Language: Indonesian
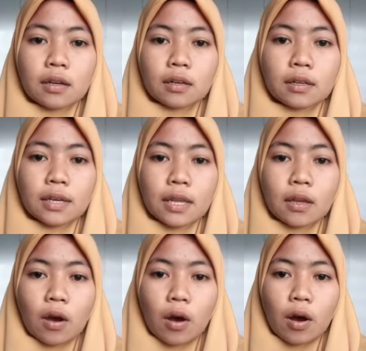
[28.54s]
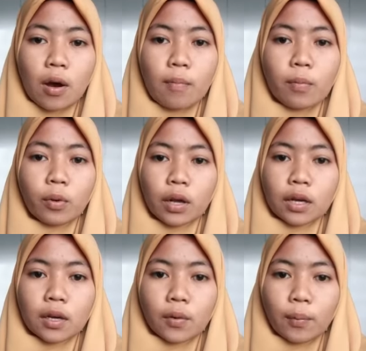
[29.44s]
Uh, get home, pulang
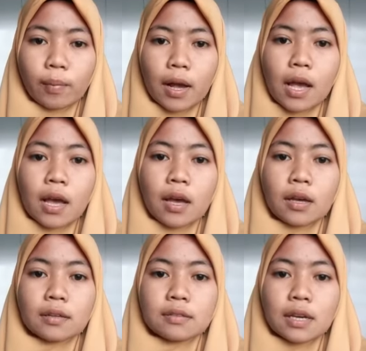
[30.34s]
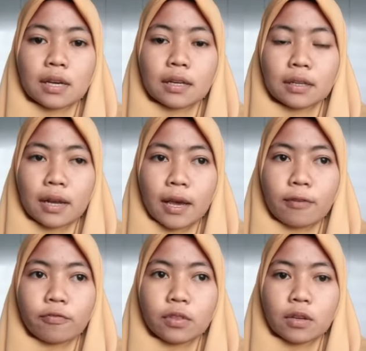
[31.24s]
ke rumah. Take a
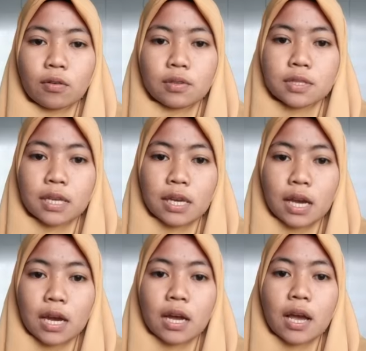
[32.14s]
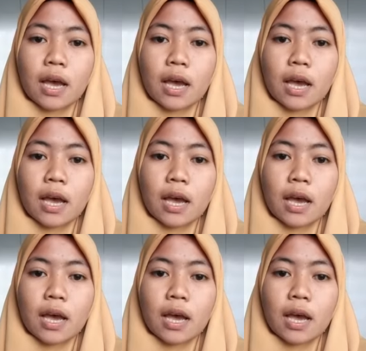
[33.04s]
nap, tidur siang.